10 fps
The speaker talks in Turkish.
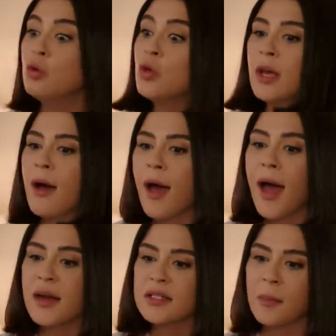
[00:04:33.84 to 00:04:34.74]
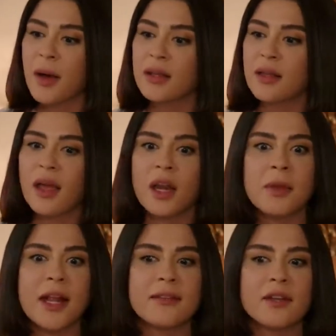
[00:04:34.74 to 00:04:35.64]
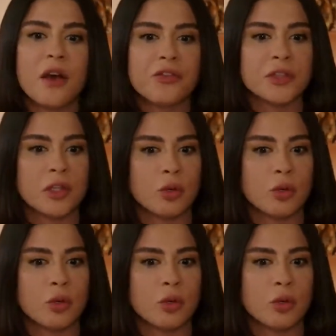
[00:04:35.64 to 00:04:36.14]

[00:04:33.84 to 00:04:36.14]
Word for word: dünya her zaman Kerem'in etrafında